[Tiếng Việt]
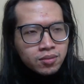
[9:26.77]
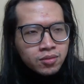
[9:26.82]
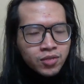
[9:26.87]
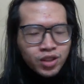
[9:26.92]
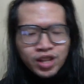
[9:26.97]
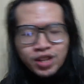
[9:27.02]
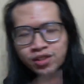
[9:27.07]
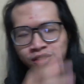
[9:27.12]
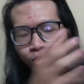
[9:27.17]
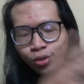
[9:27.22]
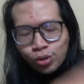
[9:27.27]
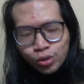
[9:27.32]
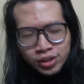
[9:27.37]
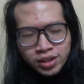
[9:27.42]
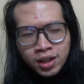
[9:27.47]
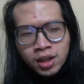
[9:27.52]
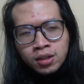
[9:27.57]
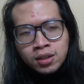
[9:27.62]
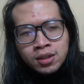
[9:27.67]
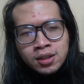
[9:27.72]
để rồi
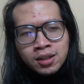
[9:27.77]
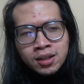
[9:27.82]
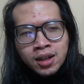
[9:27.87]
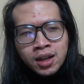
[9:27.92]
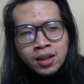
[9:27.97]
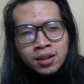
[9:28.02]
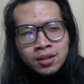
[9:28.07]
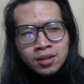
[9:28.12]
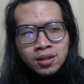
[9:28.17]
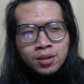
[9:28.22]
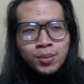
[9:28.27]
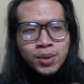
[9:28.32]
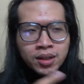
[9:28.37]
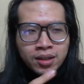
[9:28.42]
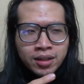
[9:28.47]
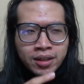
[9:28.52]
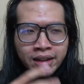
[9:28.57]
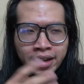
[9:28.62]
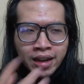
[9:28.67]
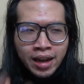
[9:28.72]
nứt như thế này thì mình
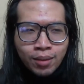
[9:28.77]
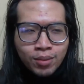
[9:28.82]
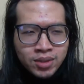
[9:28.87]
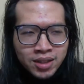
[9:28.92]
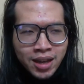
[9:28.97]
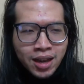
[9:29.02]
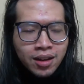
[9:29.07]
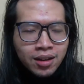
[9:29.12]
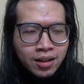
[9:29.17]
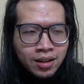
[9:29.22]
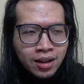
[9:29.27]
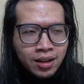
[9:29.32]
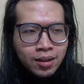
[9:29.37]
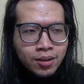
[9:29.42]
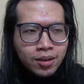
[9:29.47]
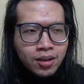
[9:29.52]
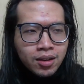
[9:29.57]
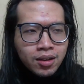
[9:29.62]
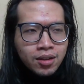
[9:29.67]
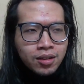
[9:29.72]
cảm giác là
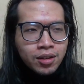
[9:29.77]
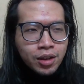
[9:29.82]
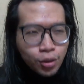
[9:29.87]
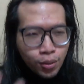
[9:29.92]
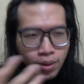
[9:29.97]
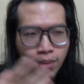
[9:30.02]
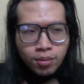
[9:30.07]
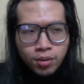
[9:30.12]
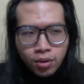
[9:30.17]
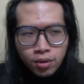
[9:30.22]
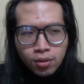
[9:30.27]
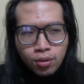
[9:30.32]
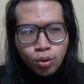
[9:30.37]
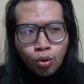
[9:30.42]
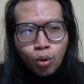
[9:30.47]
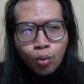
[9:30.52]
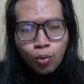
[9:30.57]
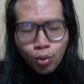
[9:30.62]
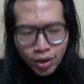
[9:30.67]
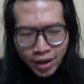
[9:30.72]
nếu góc độ
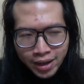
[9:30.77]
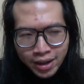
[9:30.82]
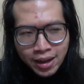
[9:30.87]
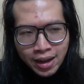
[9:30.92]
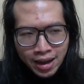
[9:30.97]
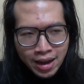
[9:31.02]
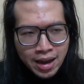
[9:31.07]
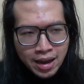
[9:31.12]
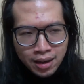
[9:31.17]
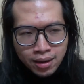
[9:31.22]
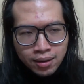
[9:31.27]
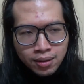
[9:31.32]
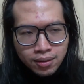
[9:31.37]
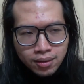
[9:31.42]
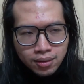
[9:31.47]
của một khách hàng